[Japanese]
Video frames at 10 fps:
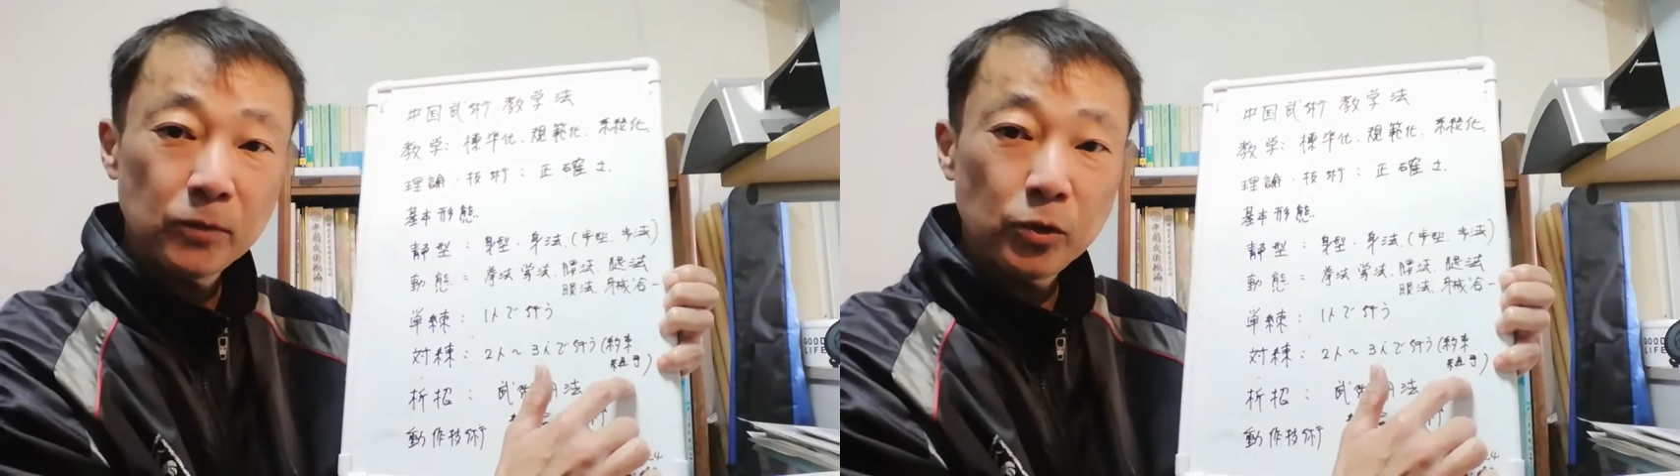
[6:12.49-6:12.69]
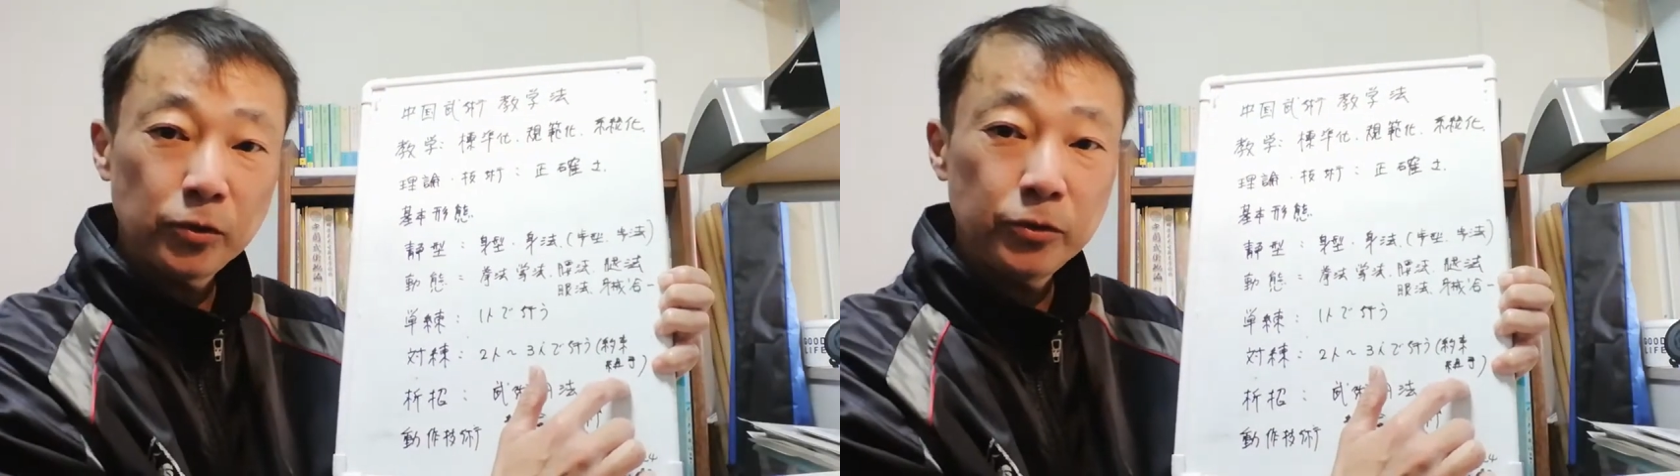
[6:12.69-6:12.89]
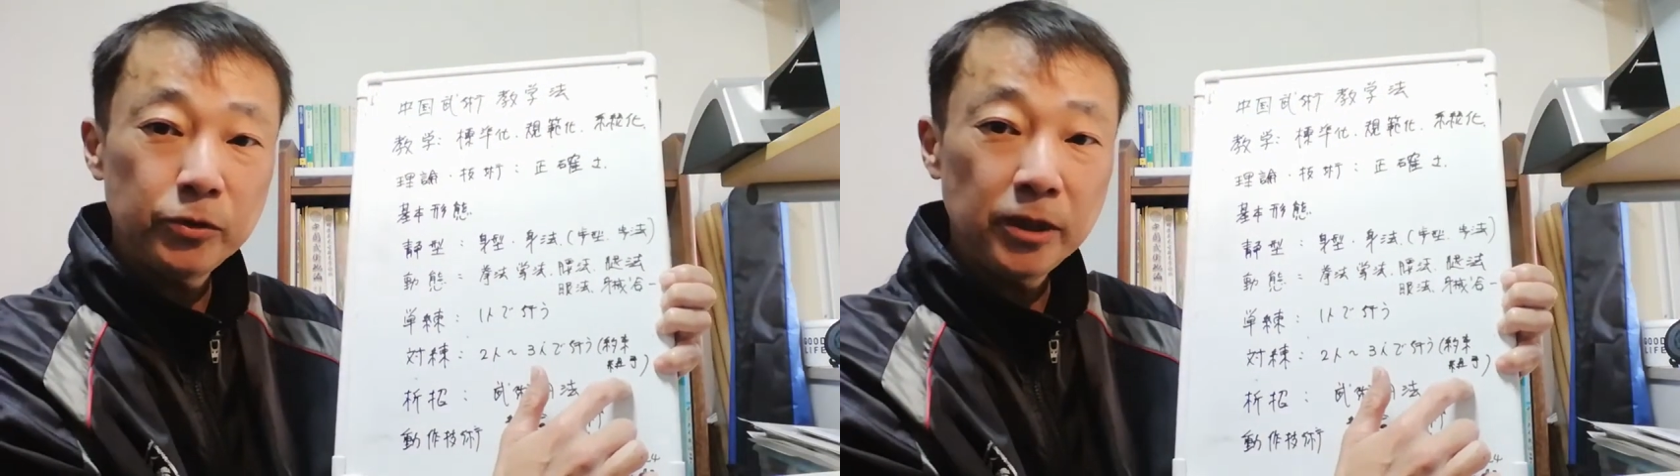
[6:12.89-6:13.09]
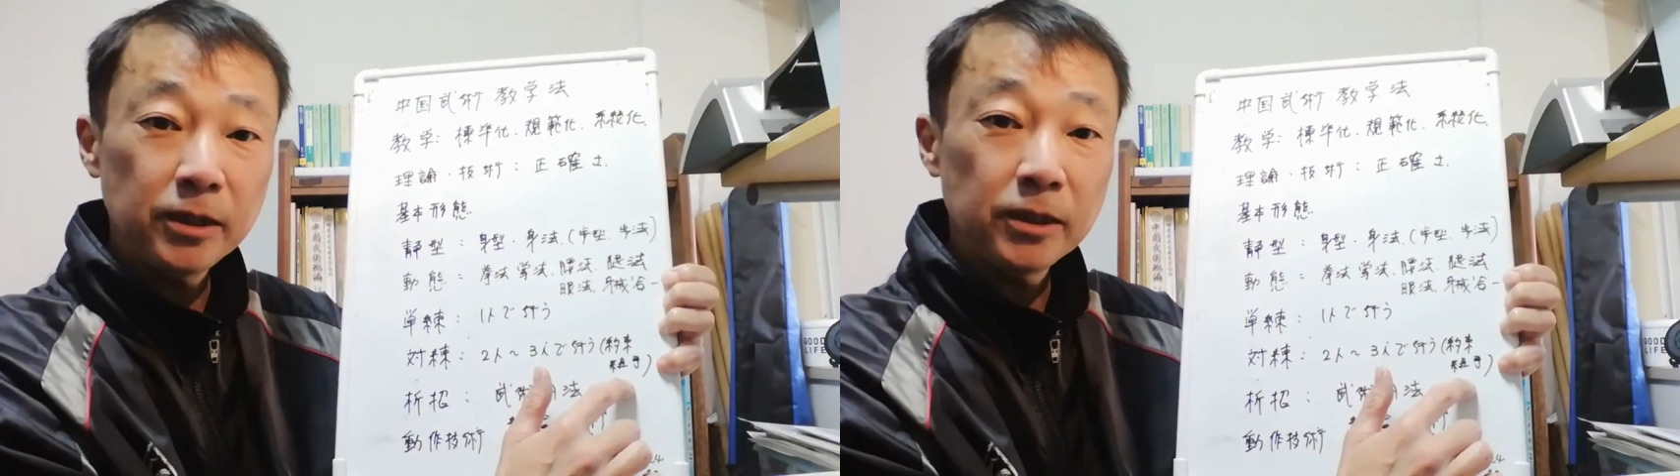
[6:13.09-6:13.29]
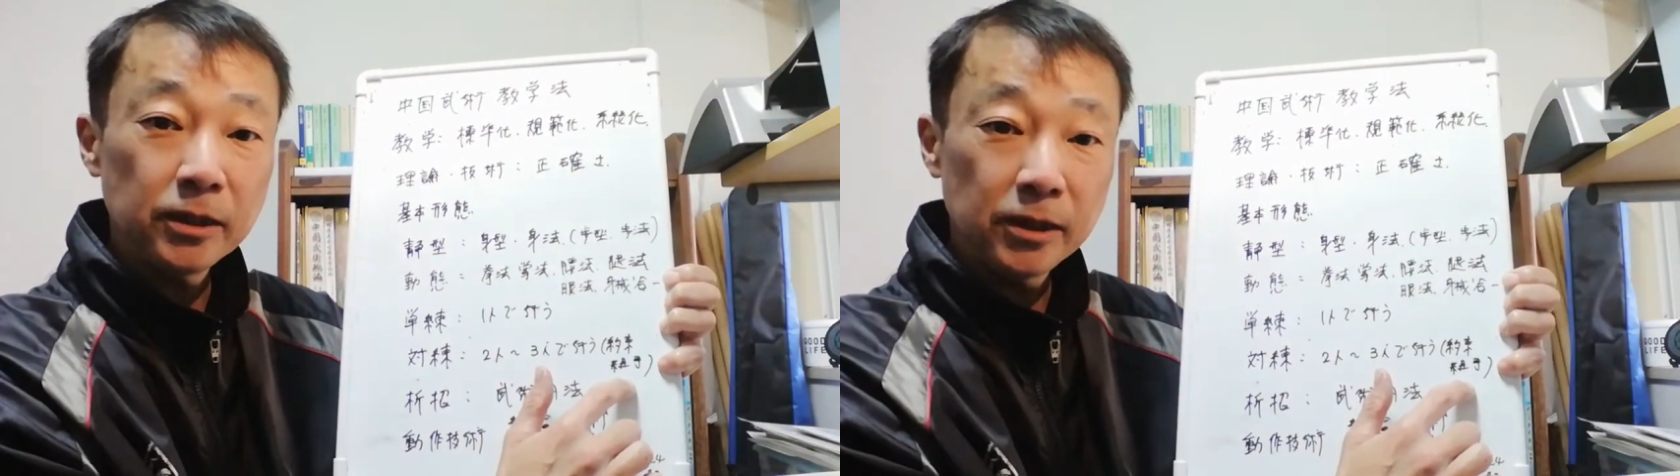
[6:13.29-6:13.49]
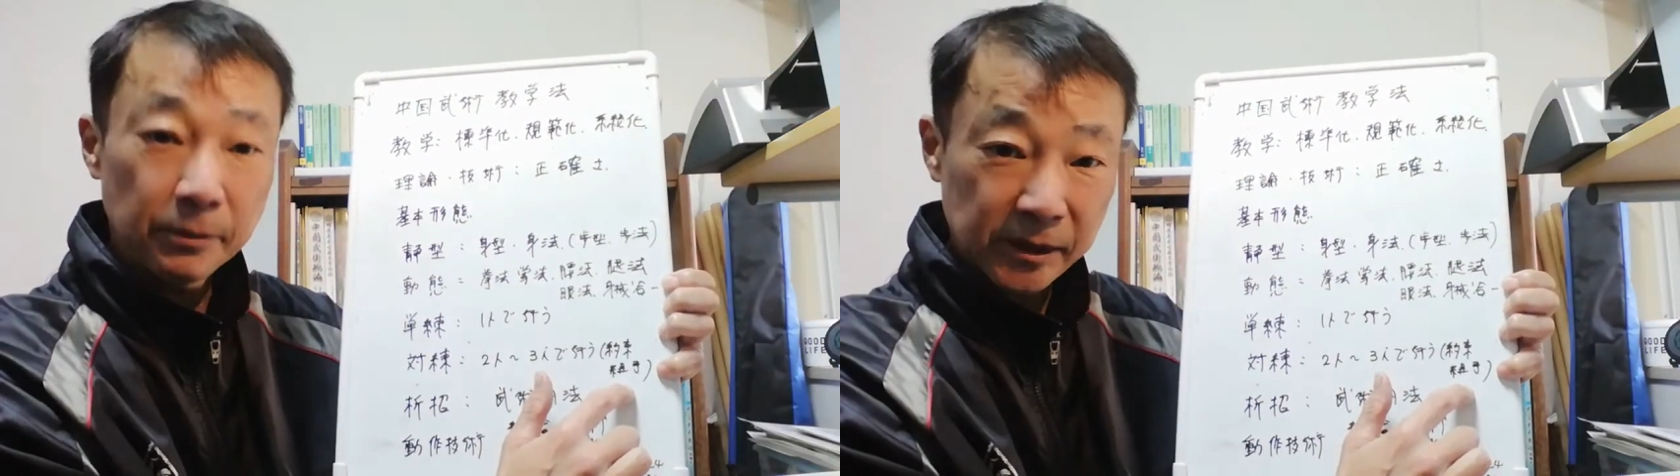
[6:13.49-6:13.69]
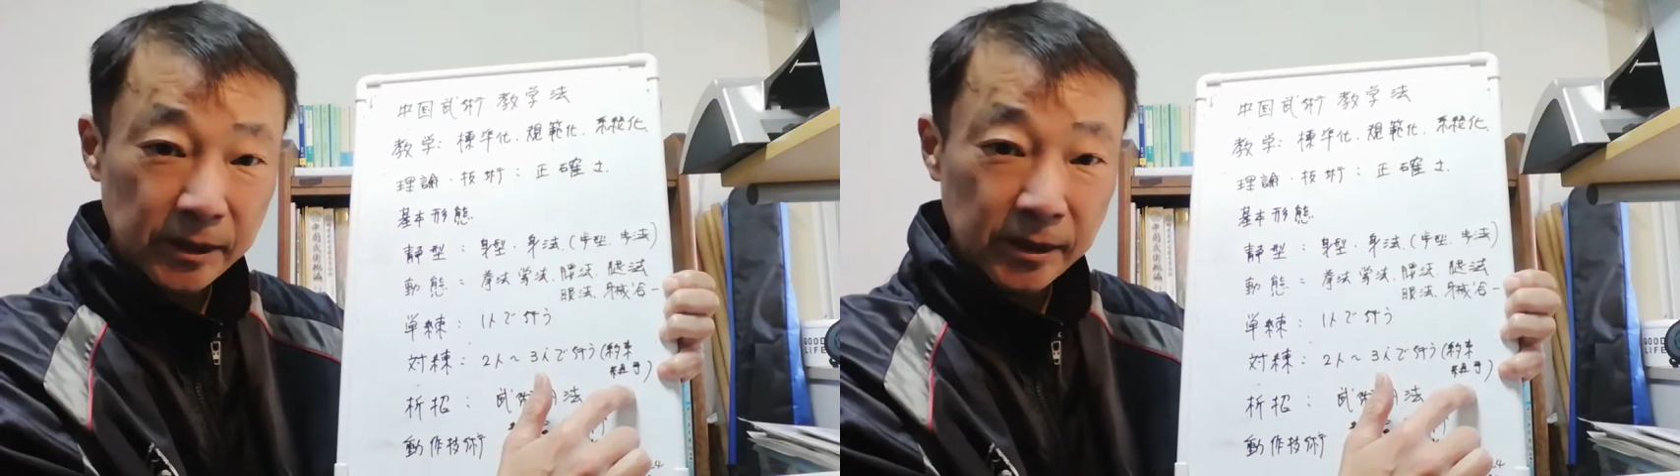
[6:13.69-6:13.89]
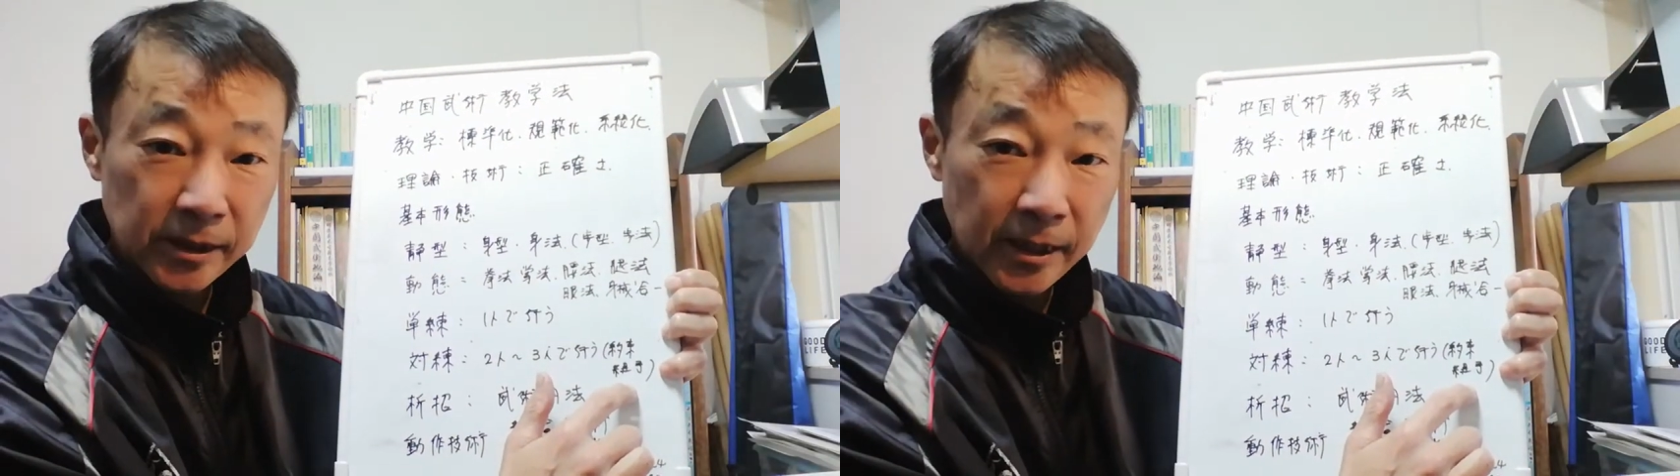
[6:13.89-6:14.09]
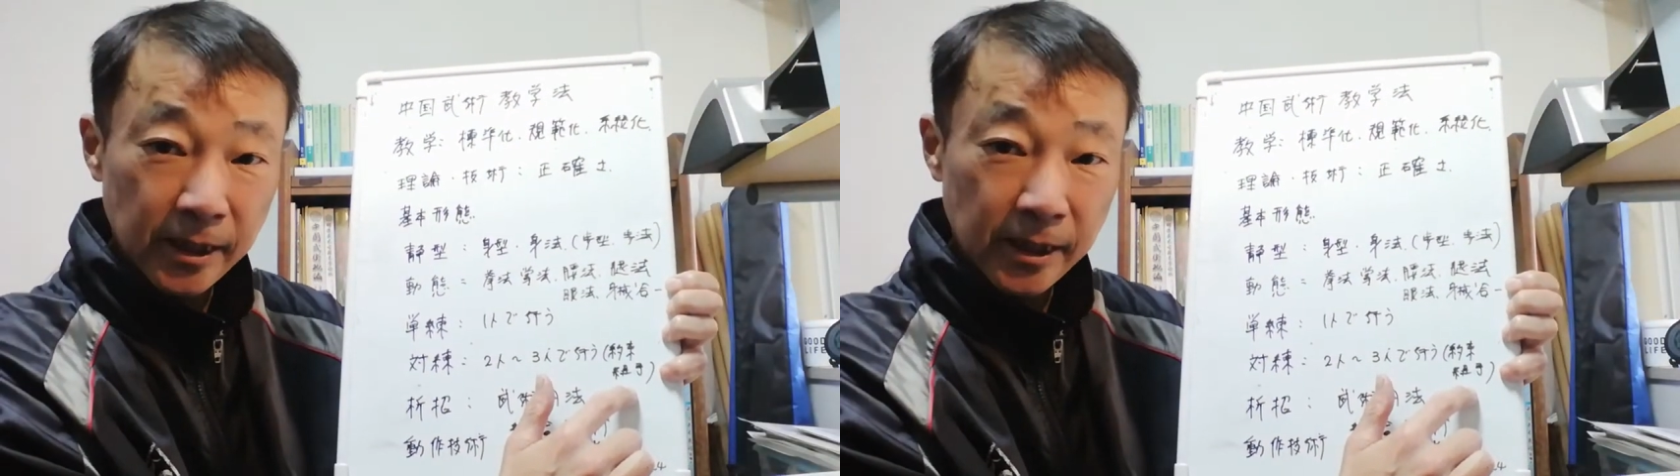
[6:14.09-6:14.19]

というふうに言います。